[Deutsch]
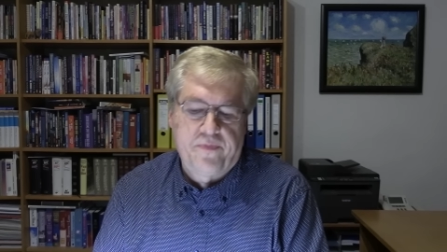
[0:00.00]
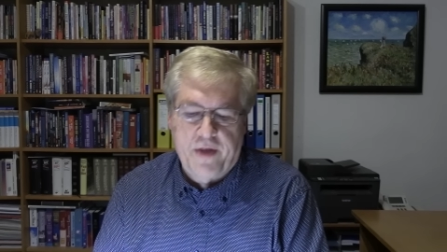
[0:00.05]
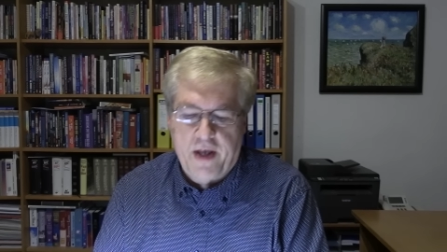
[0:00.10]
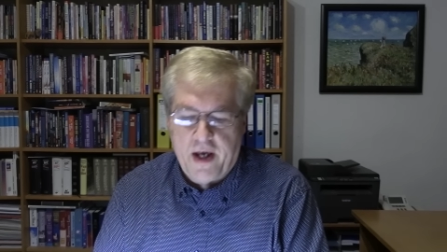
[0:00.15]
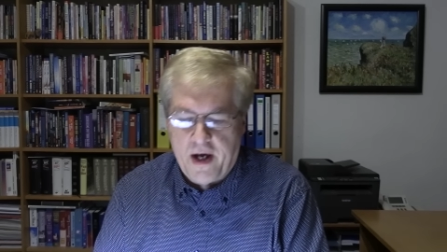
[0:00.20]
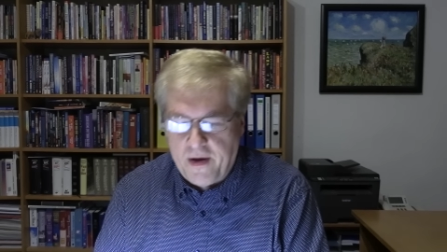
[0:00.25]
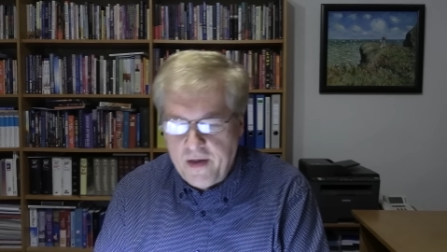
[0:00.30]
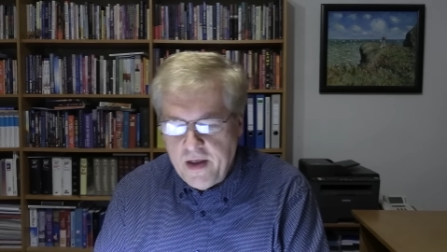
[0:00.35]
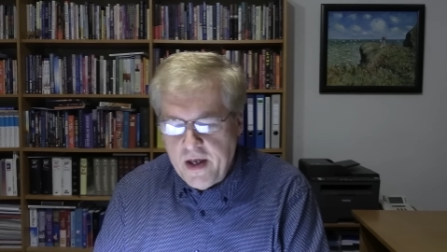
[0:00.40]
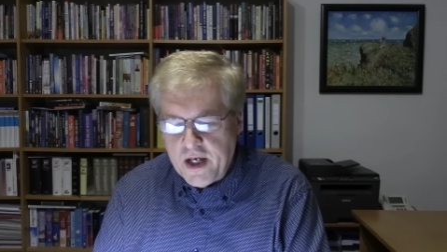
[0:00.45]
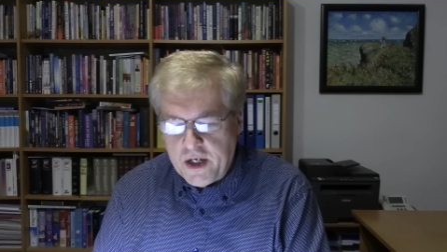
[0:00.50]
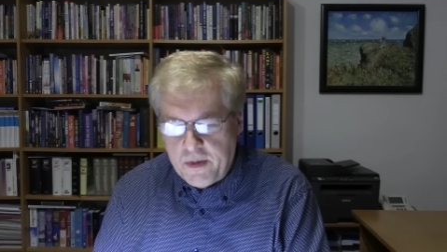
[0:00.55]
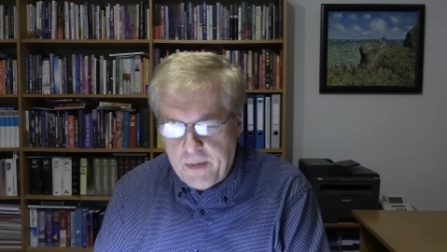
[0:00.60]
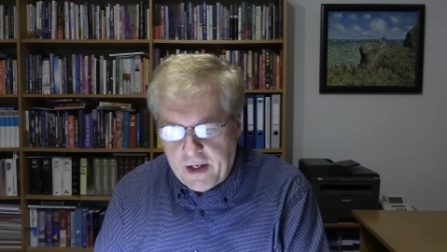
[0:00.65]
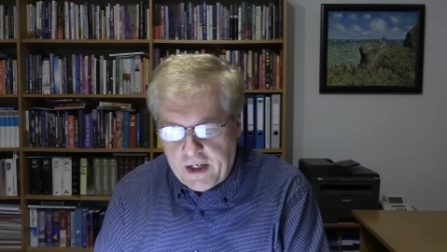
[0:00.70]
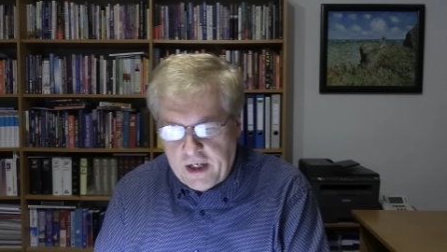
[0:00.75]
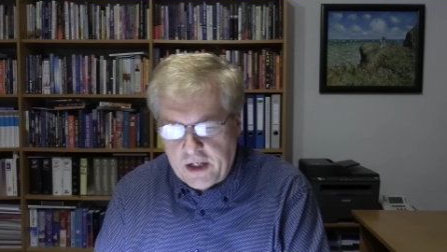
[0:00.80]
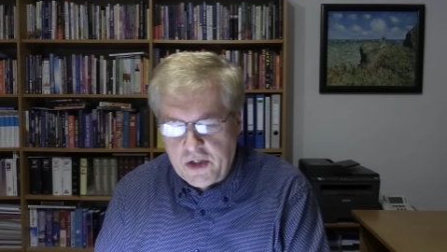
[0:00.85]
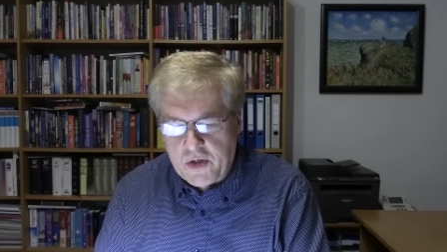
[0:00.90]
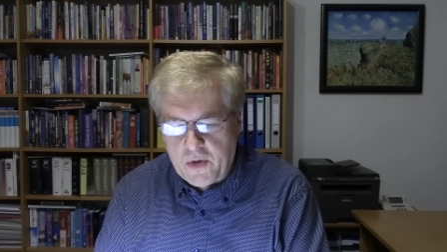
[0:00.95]
Ja, ich
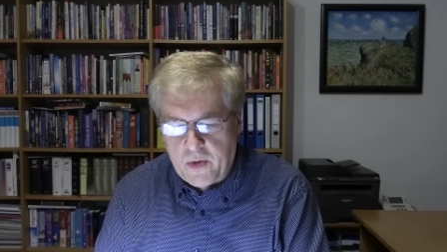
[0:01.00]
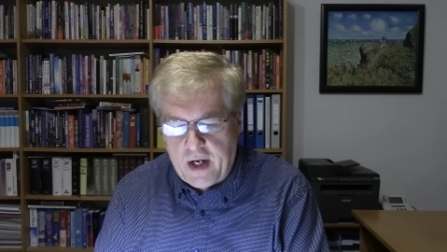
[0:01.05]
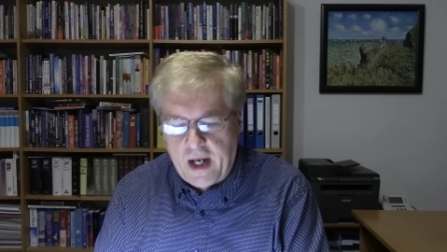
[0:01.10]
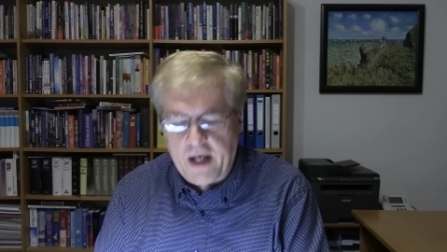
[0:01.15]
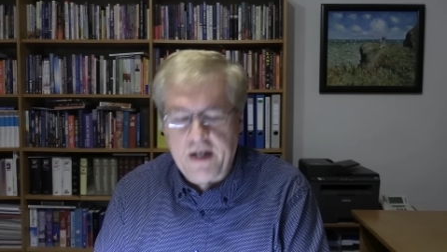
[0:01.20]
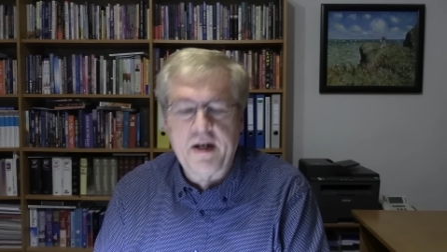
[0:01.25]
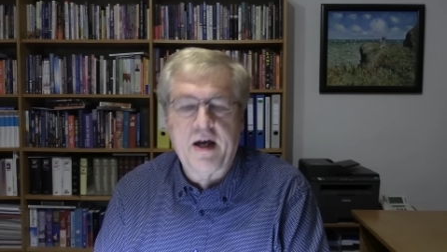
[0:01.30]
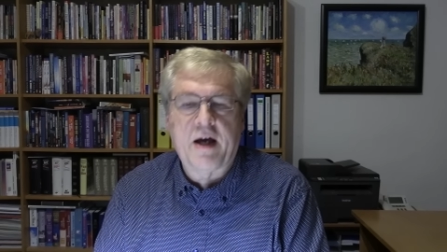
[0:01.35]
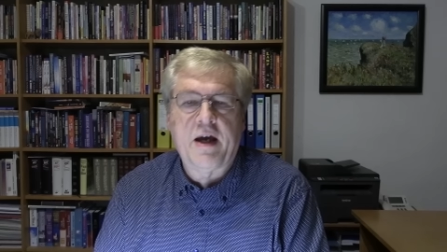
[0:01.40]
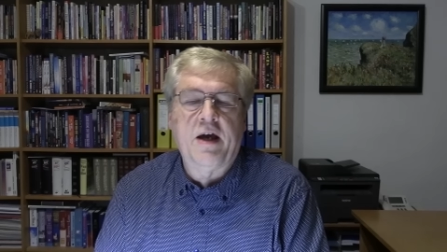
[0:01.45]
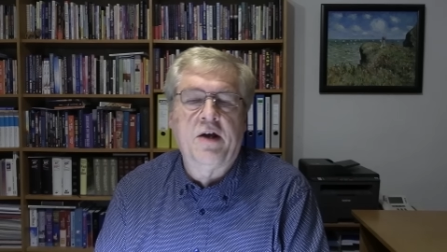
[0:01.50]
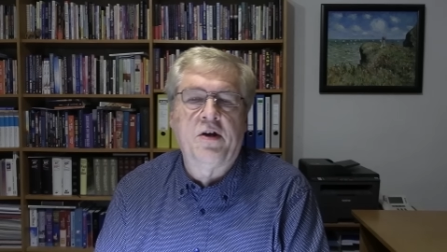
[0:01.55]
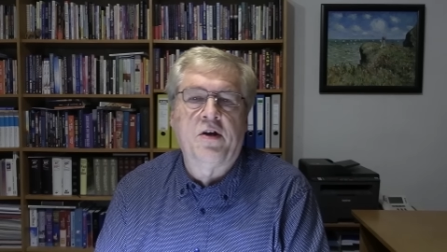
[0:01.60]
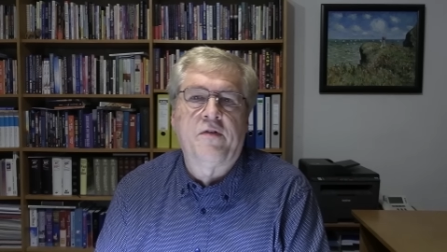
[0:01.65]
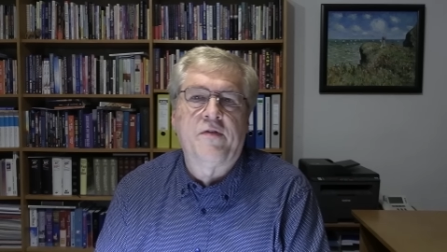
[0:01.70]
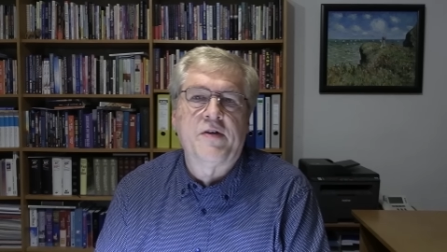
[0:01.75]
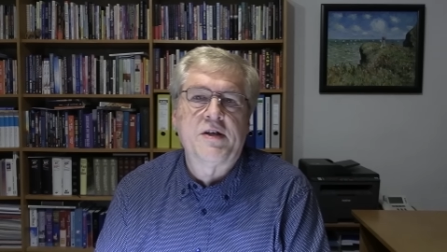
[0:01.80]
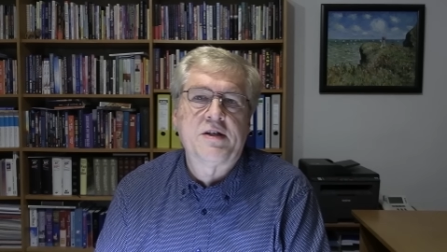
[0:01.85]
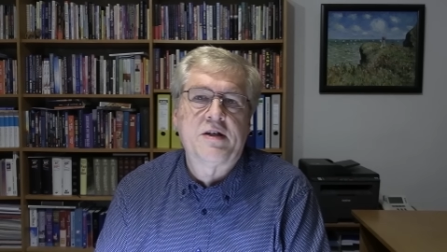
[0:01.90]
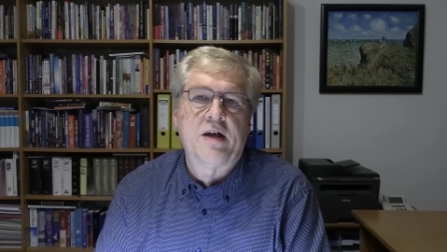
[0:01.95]
werde dazu gleich nachher
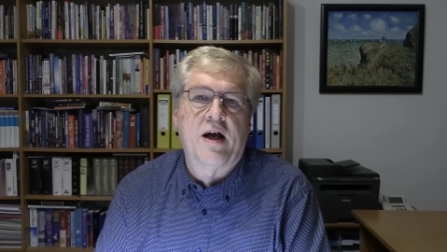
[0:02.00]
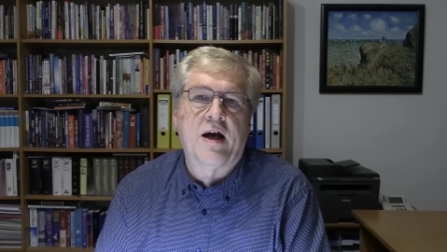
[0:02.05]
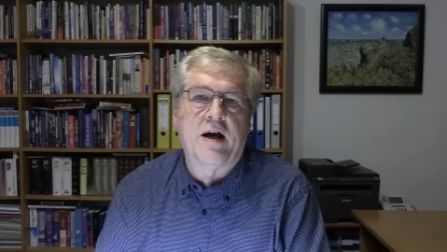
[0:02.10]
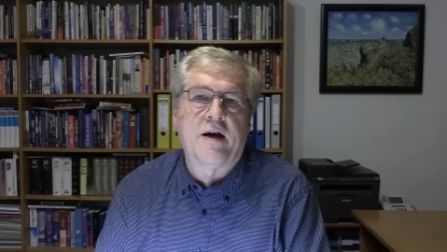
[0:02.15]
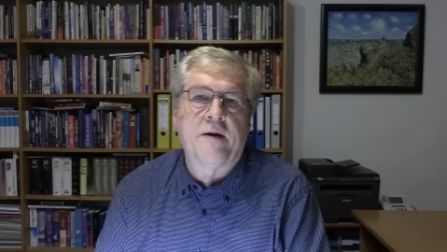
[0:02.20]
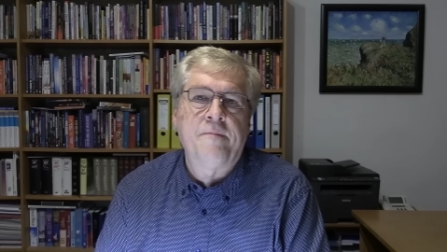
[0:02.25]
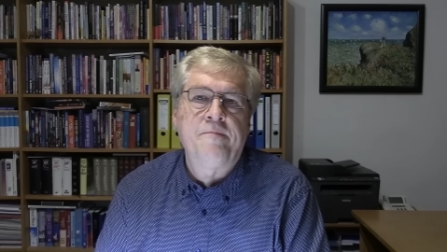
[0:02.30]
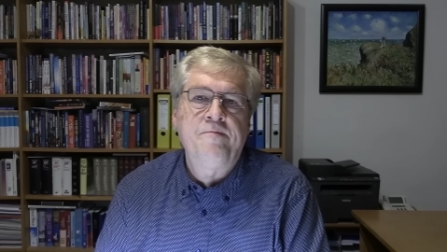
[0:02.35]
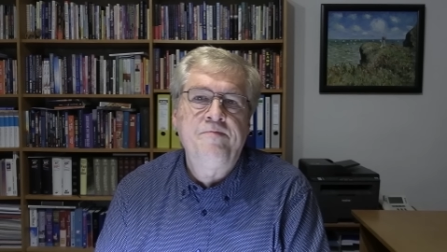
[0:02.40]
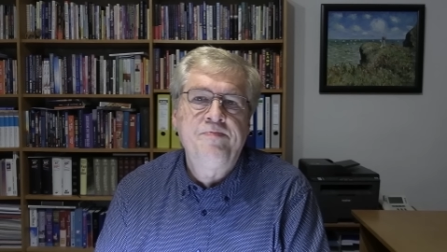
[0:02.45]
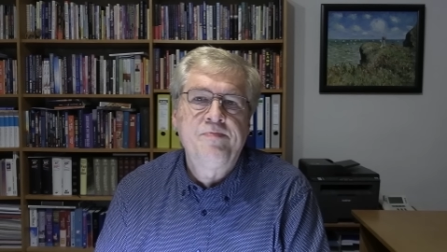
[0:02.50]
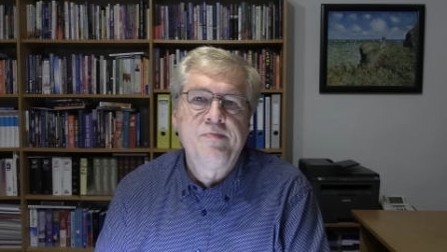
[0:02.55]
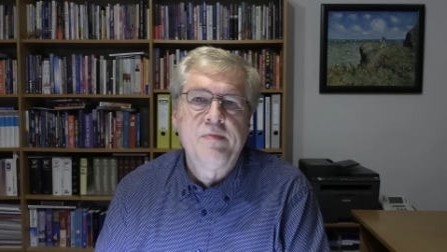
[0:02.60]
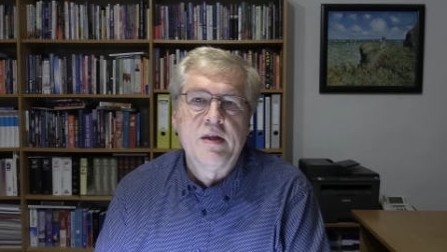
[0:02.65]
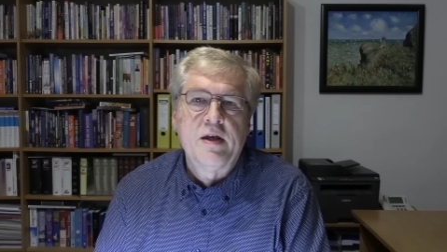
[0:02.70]
noch was sagen,